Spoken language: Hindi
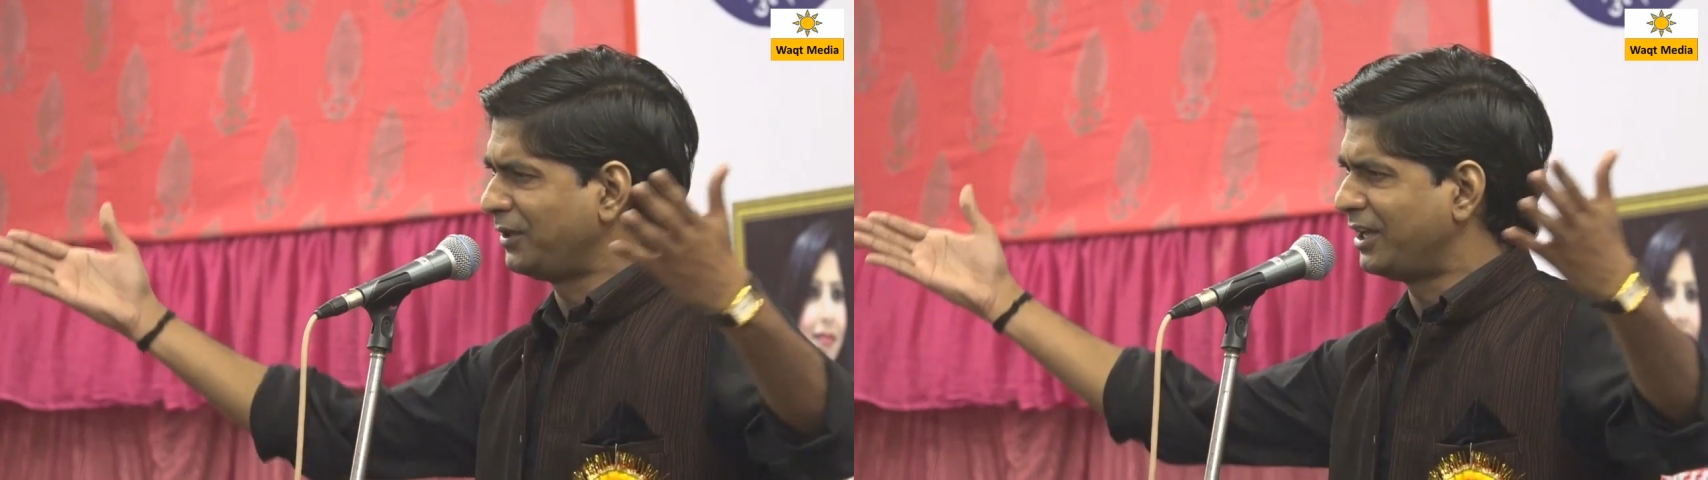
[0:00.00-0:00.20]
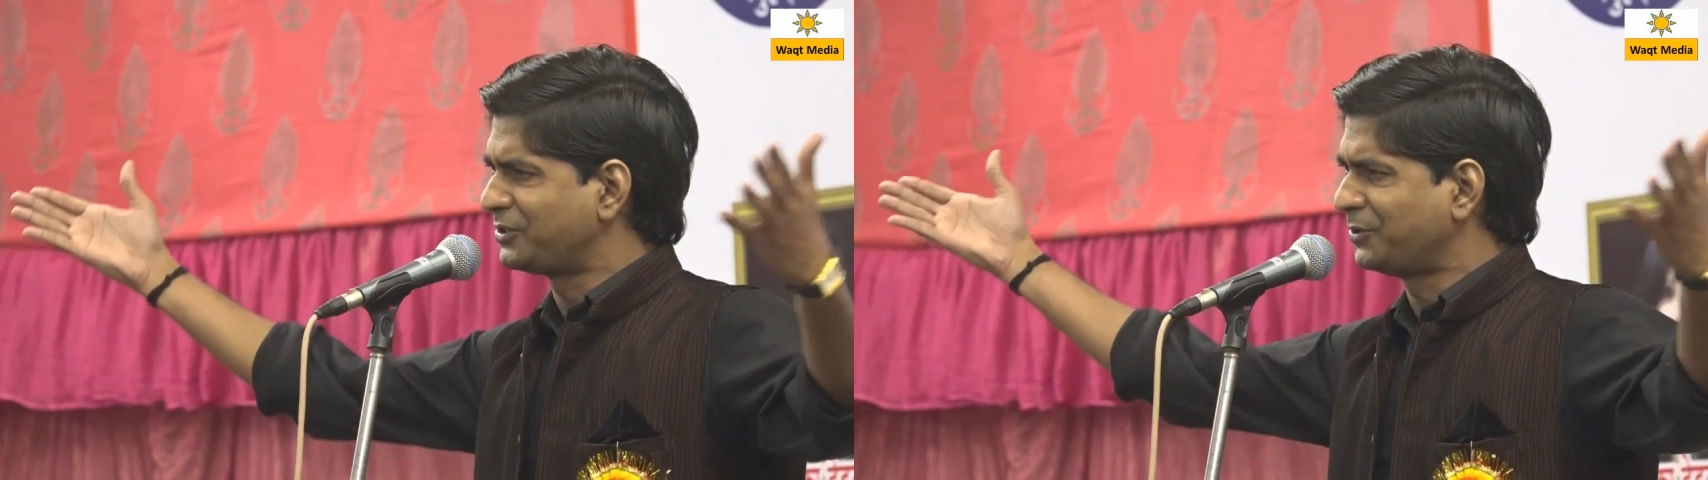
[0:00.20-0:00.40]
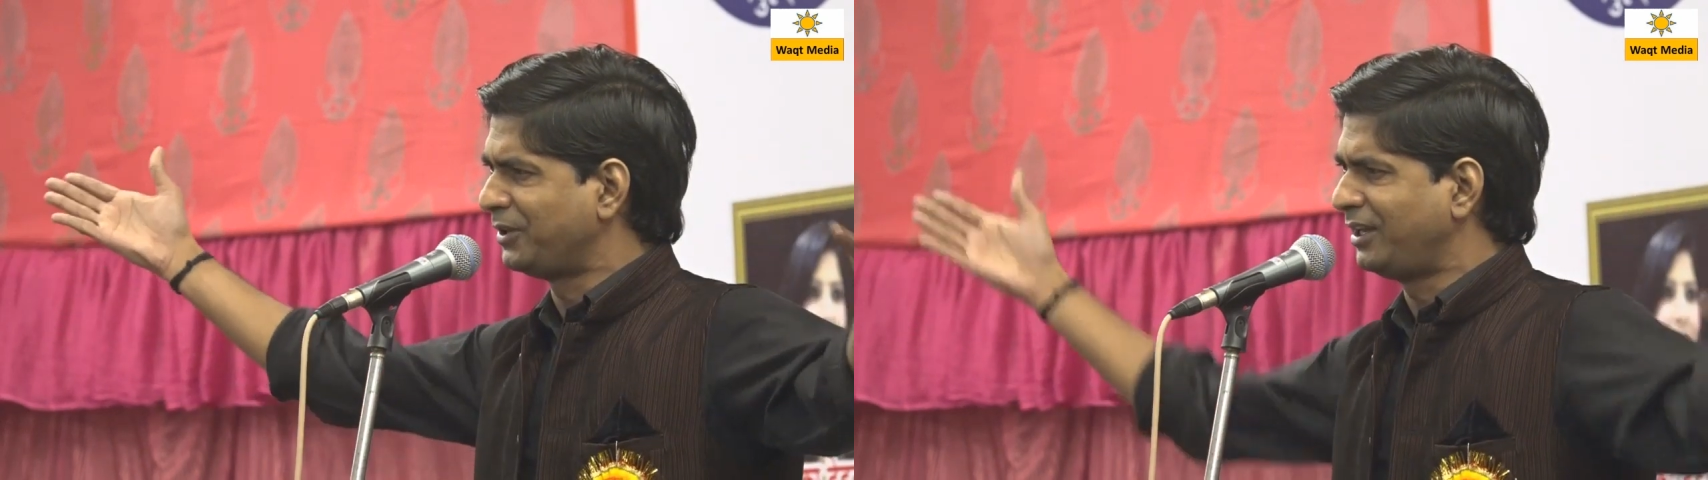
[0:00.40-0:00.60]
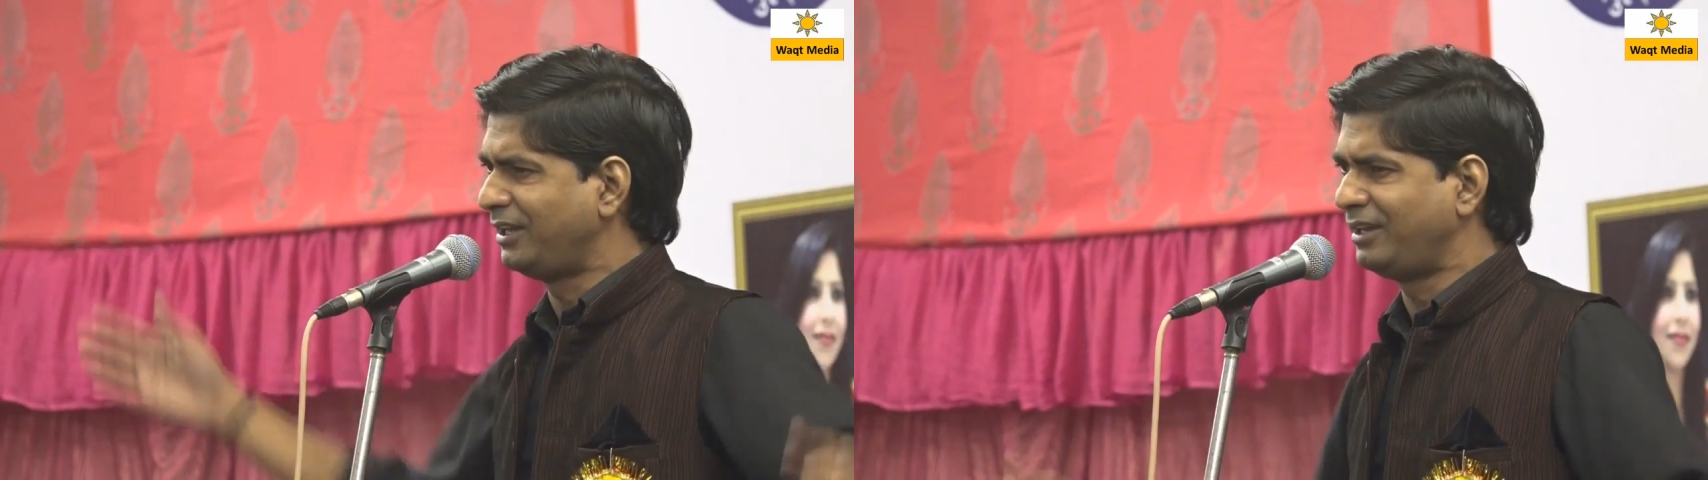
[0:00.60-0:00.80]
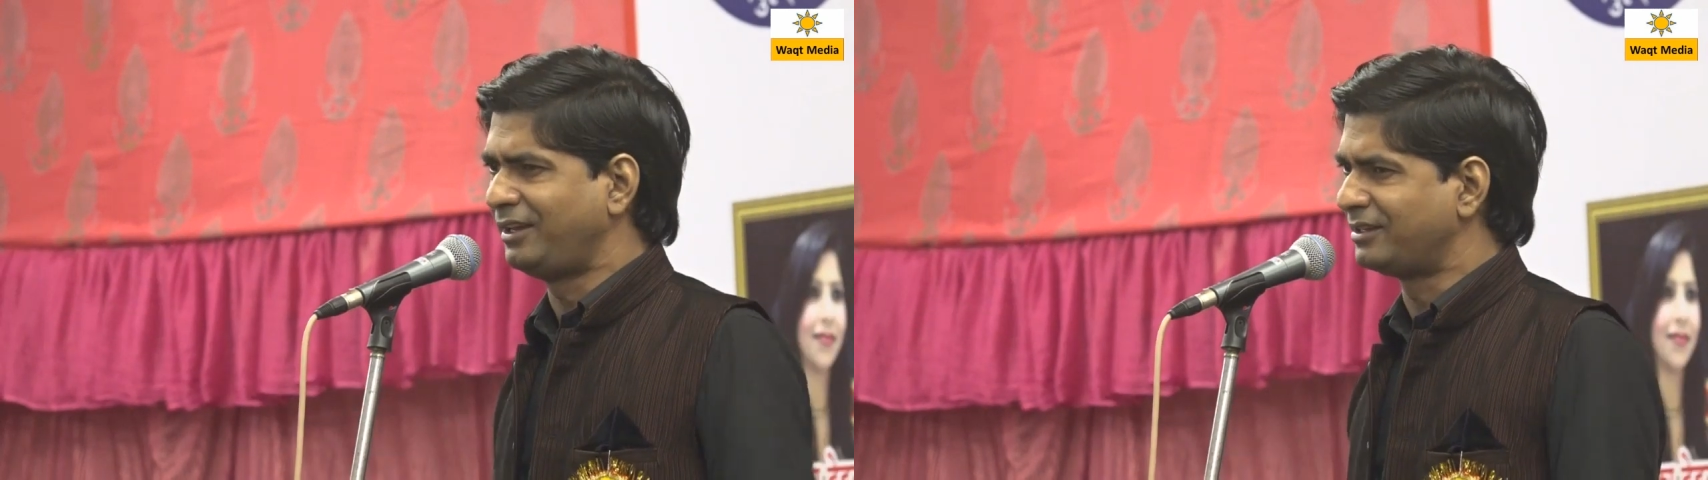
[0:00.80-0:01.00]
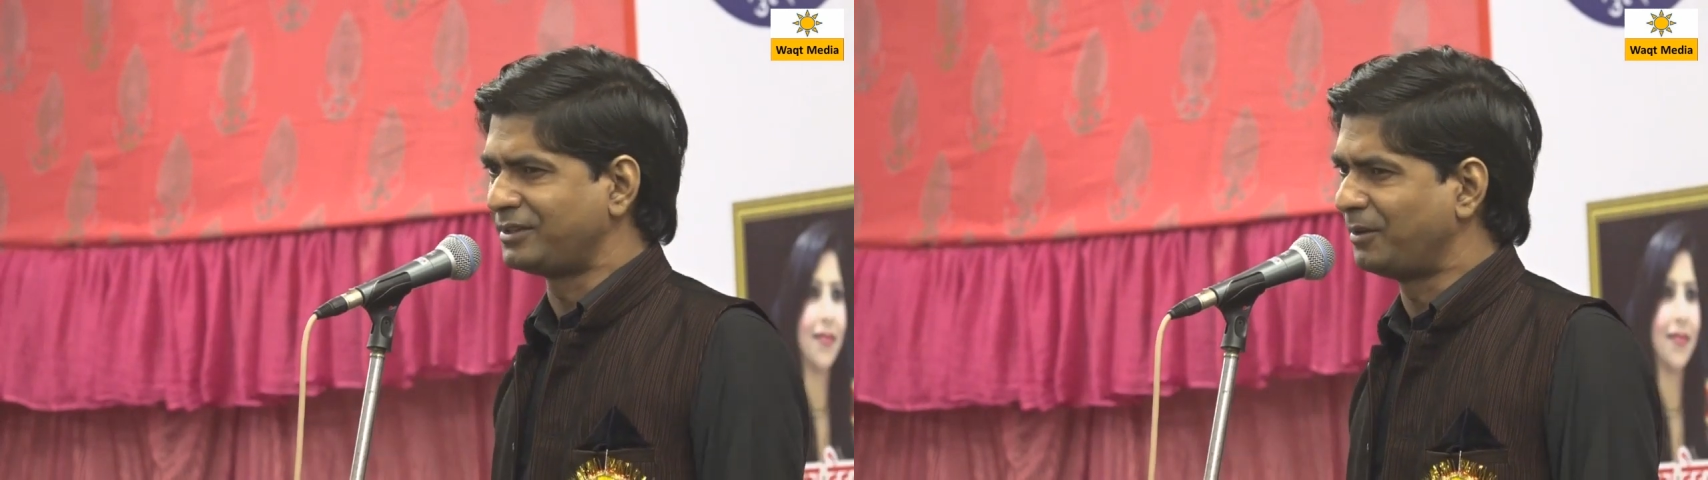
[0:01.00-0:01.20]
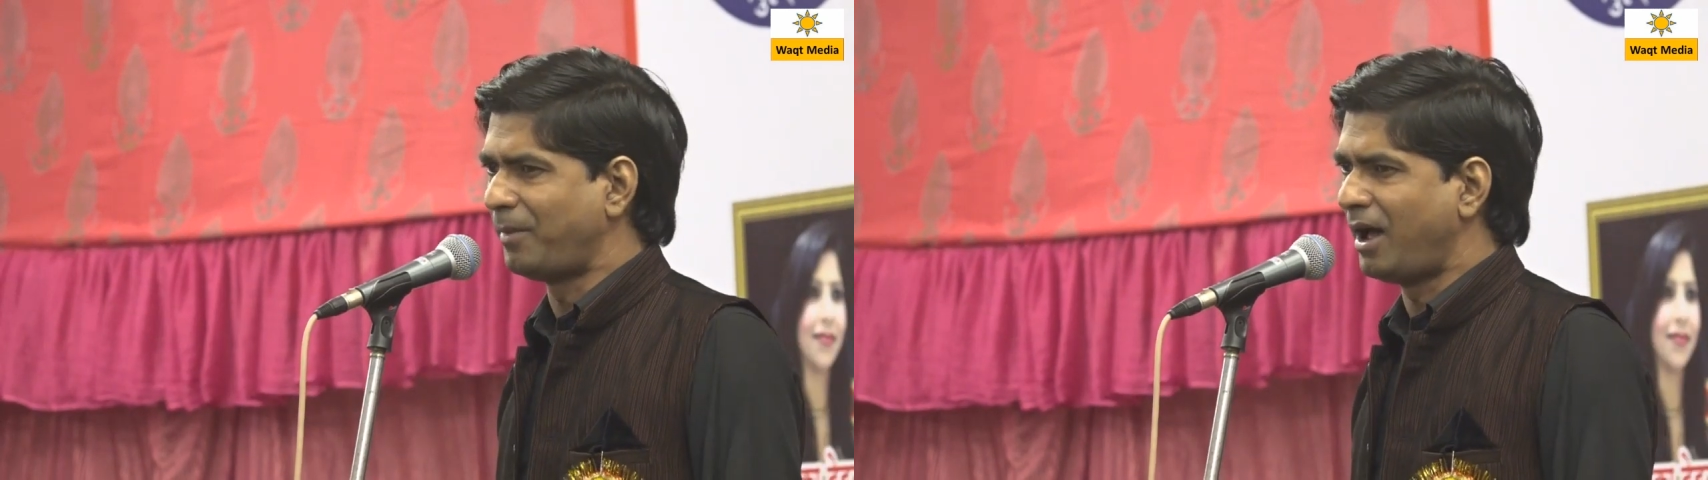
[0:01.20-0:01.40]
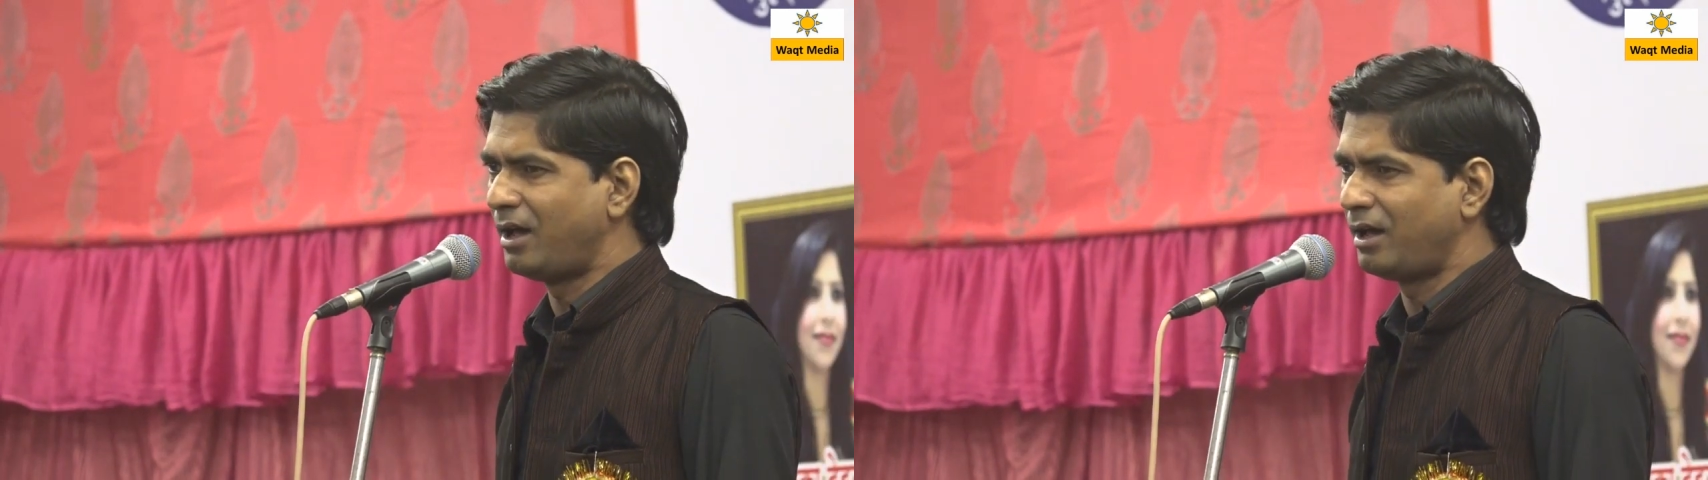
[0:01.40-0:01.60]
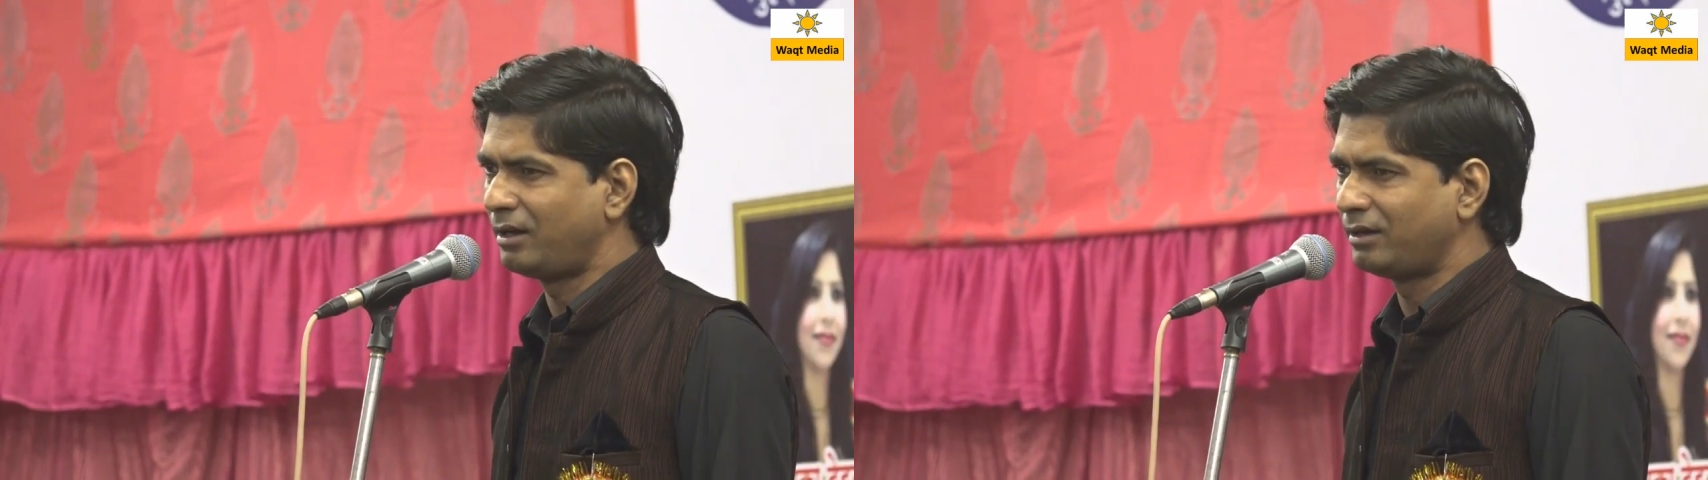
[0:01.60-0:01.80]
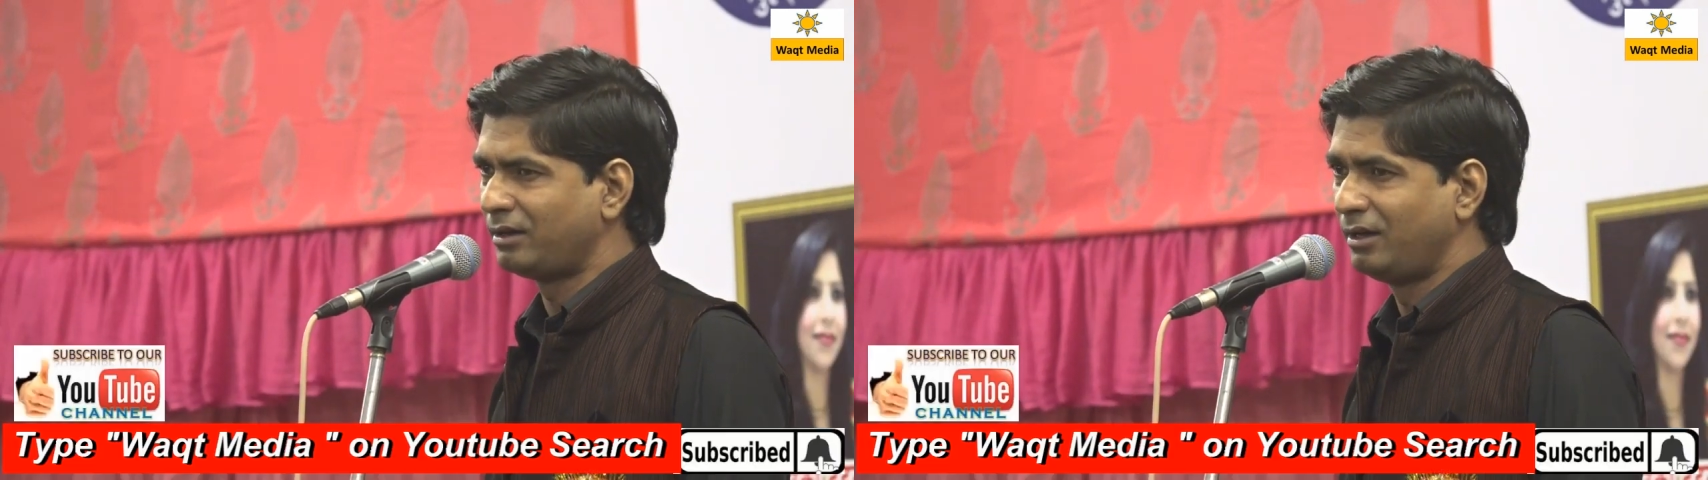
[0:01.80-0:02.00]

न सुनी इस बार